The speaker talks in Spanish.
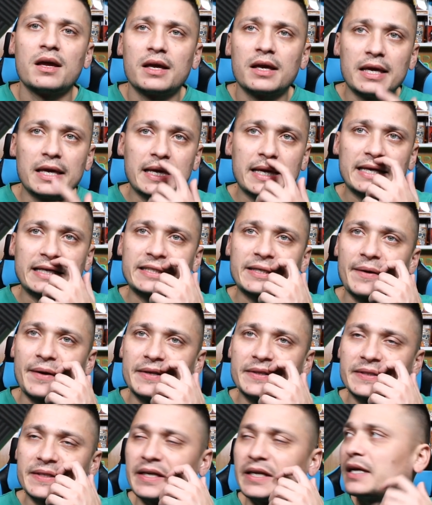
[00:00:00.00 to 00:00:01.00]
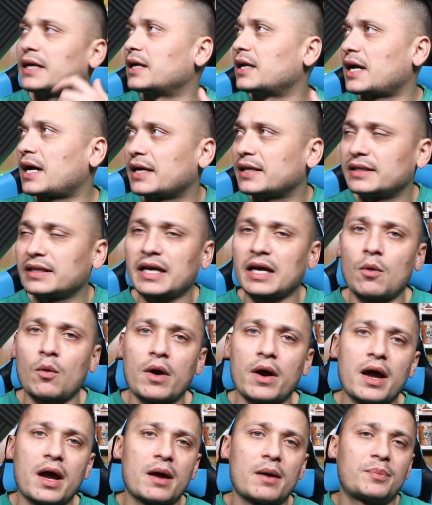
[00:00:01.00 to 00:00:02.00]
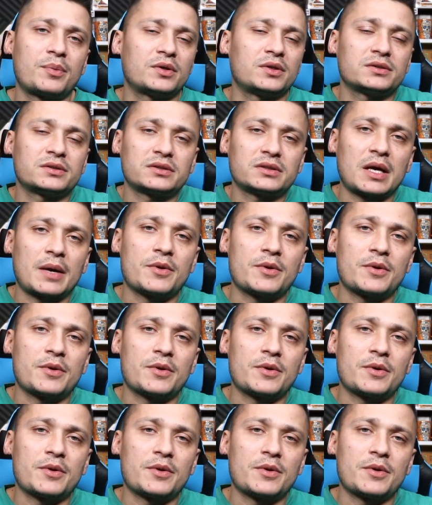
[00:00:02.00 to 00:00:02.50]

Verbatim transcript: Y ya sabéis, eh, la gente que juega pues,